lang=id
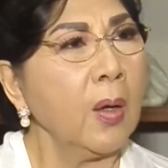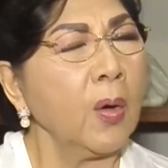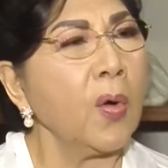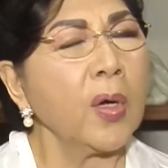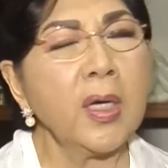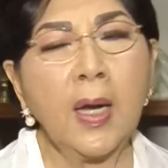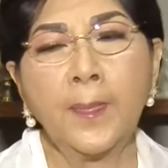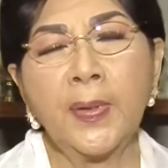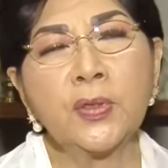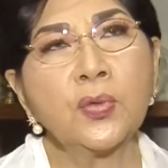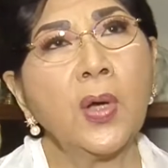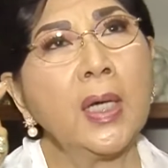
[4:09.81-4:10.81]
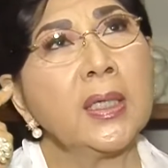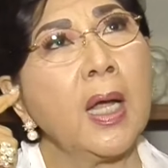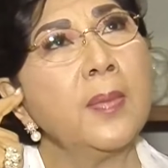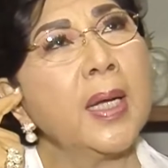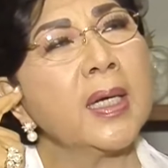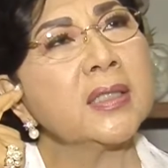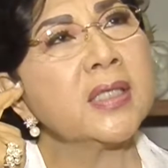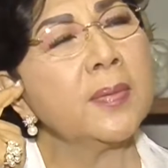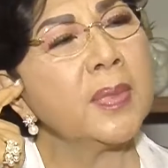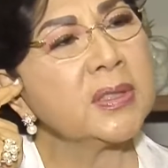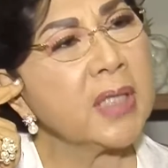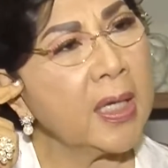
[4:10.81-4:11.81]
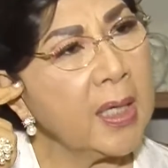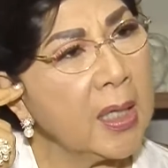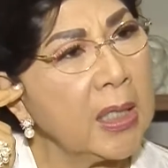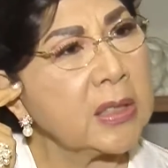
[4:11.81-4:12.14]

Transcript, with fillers: kok kenapa Tuhan gak marah sama saya?